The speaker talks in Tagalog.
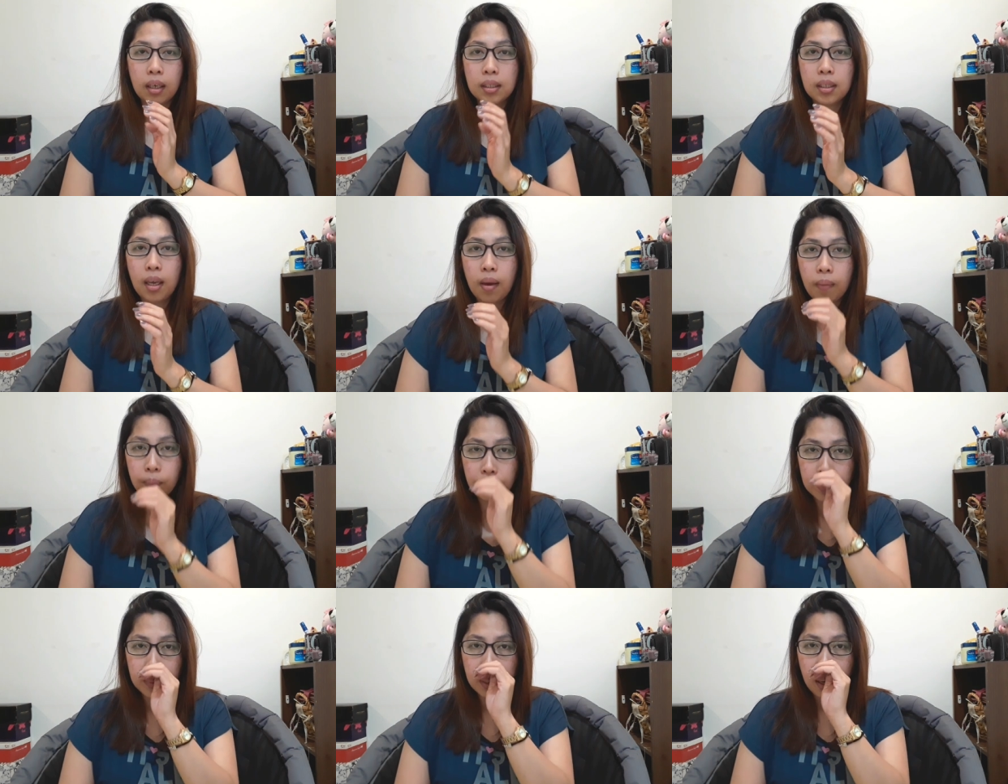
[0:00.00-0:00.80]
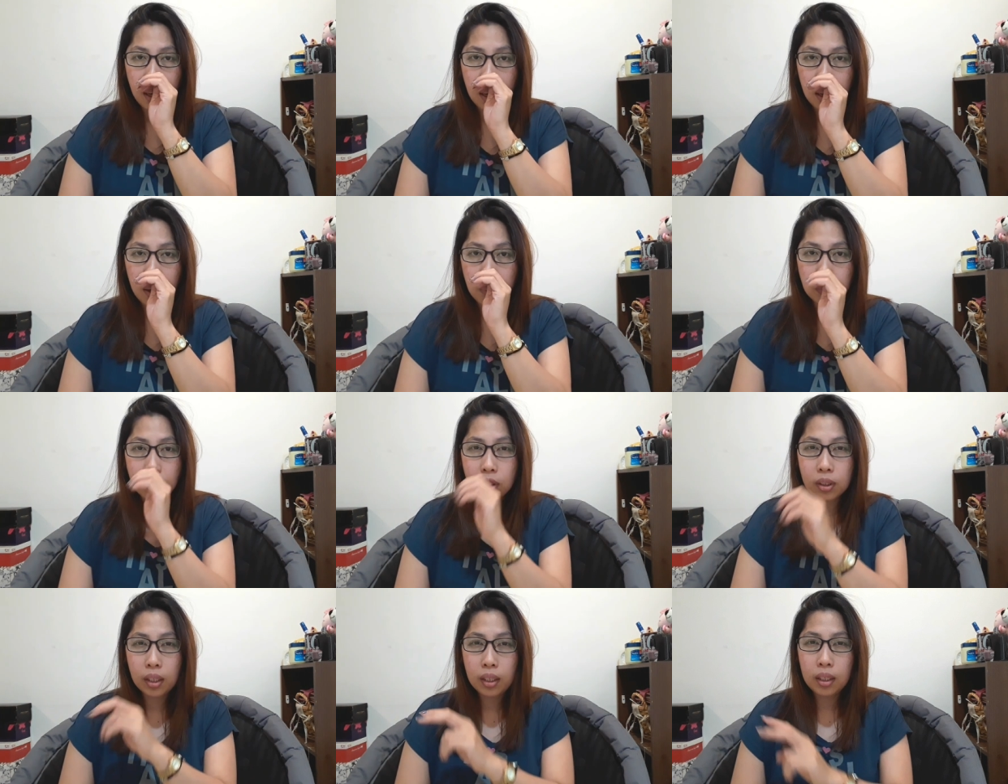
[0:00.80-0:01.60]
Kasi uh,
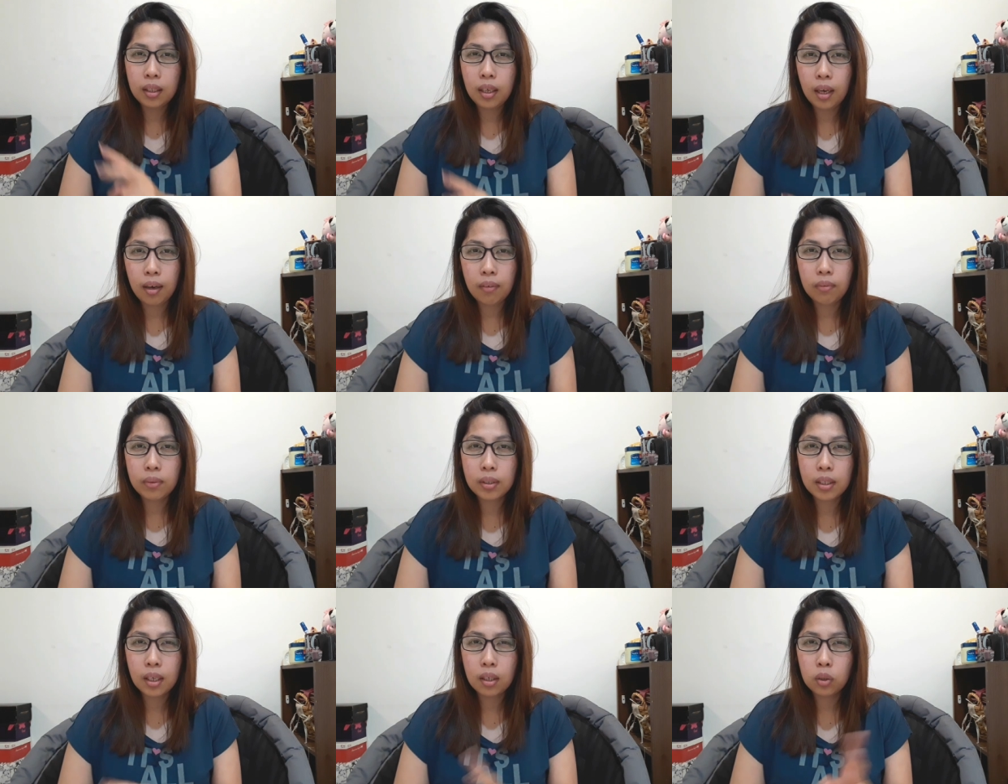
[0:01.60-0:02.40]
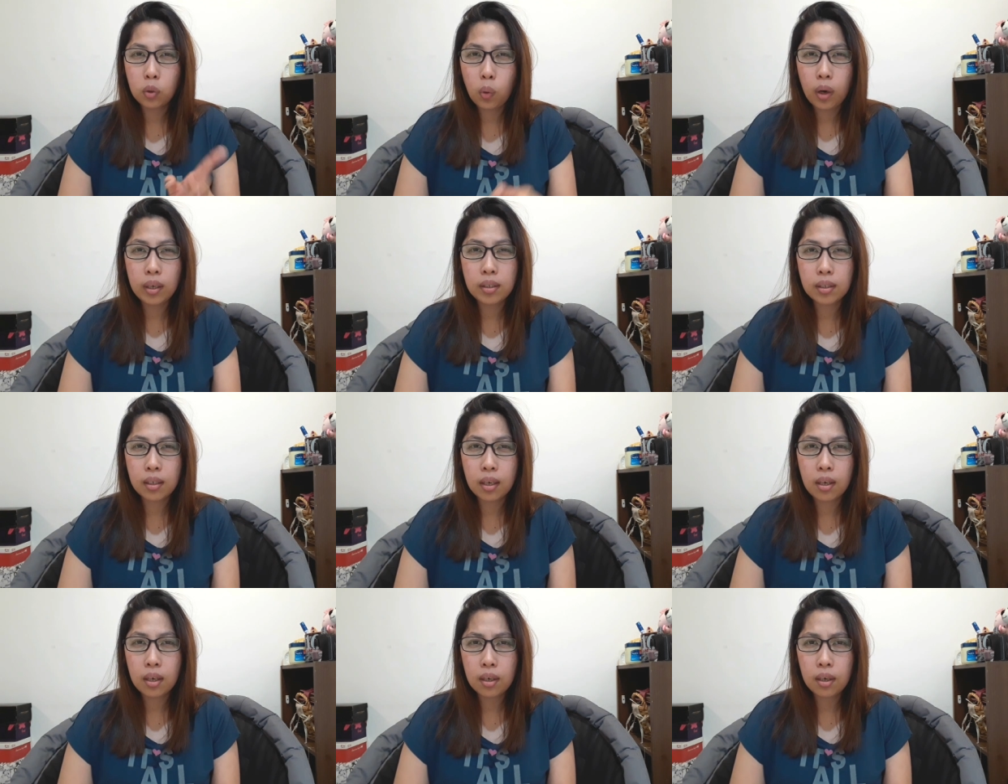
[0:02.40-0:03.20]
mostly they have sell twice
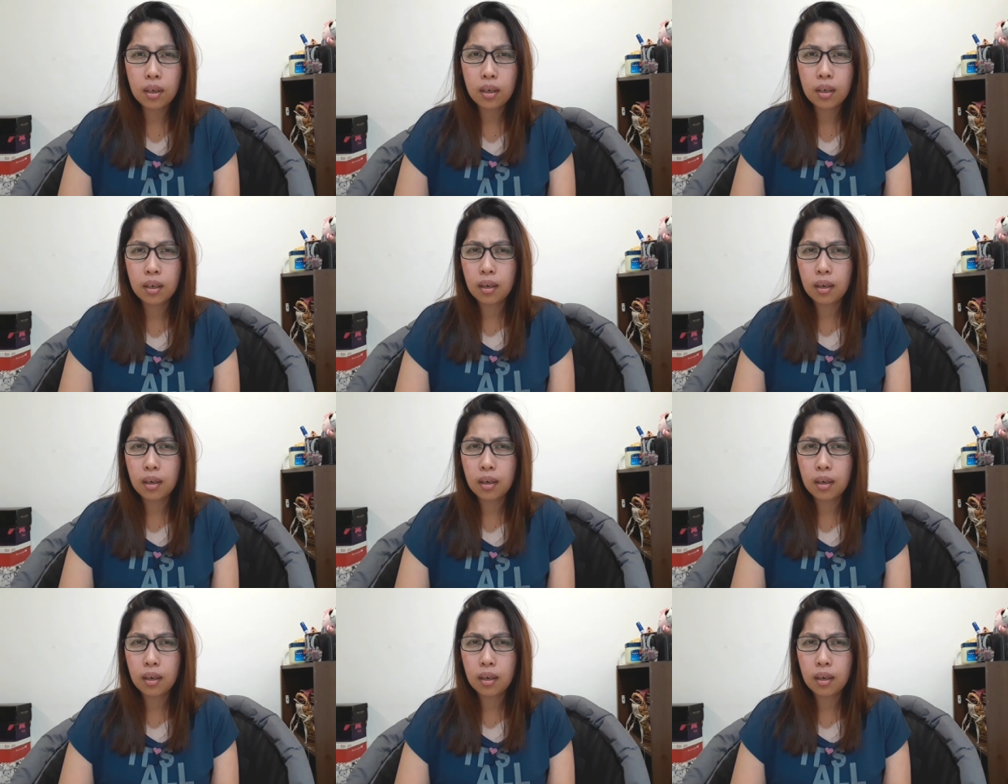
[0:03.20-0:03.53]
a year.